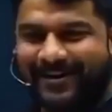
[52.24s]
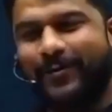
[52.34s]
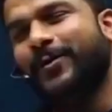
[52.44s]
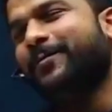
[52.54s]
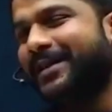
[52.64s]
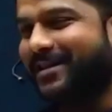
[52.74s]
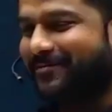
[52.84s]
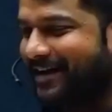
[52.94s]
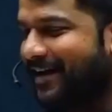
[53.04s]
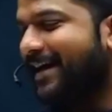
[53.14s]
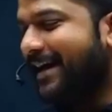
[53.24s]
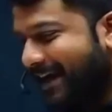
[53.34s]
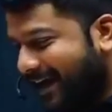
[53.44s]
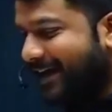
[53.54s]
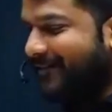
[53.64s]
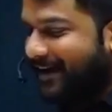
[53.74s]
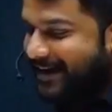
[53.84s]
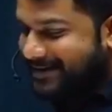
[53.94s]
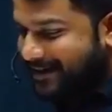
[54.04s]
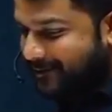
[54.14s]
कोई बात नहीं बता यही
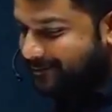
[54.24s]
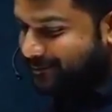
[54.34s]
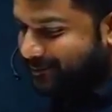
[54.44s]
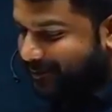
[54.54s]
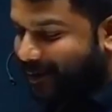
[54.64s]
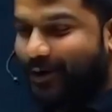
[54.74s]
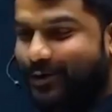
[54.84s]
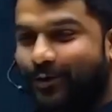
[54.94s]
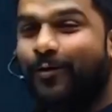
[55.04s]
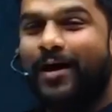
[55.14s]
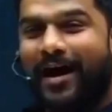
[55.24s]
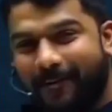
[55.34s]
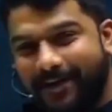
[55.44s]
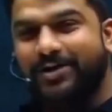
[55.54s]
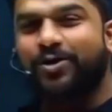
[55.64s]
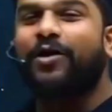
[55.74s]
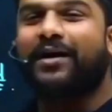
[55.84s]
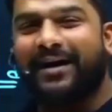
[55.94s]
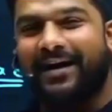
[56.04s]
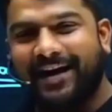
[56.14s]
डिफरेंस है और जो अभी शौक
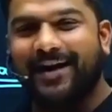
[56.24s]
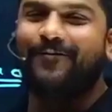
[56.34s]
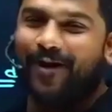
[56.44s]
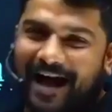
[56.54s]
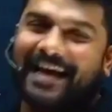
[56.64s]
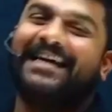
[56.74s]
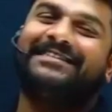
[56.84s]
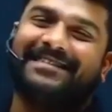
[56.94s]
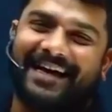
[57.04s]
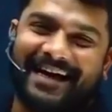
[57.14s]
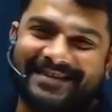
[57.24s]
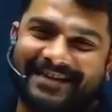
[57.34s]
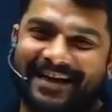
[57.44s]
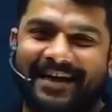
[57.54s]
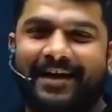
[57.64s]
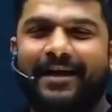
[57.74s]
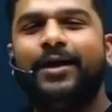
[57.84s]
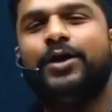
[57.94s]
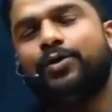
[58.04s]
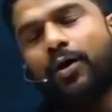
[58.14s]
कर रहे हैं वो आगे संघर्ष
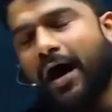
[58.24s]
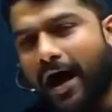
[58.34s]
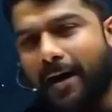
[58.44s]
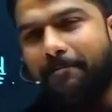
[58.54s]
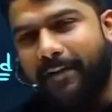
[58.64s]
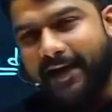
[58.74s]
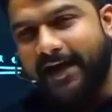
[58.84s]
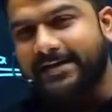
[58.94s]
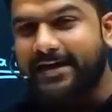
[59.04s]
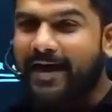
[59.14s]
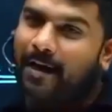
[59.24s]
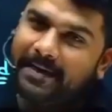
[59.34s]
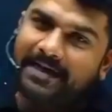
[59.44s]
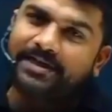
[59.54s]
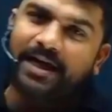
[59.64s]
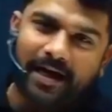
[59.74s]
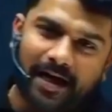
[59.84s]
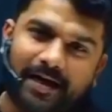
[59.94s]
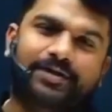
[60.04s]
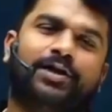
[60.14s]
करेंगे तो आप बढ़िया से अभी
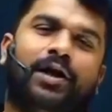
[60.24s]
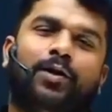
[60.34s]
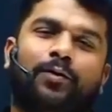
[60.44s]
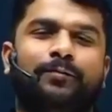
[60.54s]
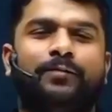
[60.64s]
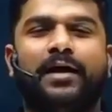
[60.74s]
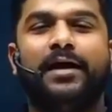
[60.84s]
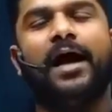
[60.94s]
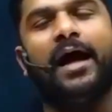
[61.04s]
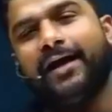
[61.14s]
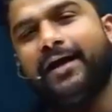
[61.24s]
संघर्ष कर लो आने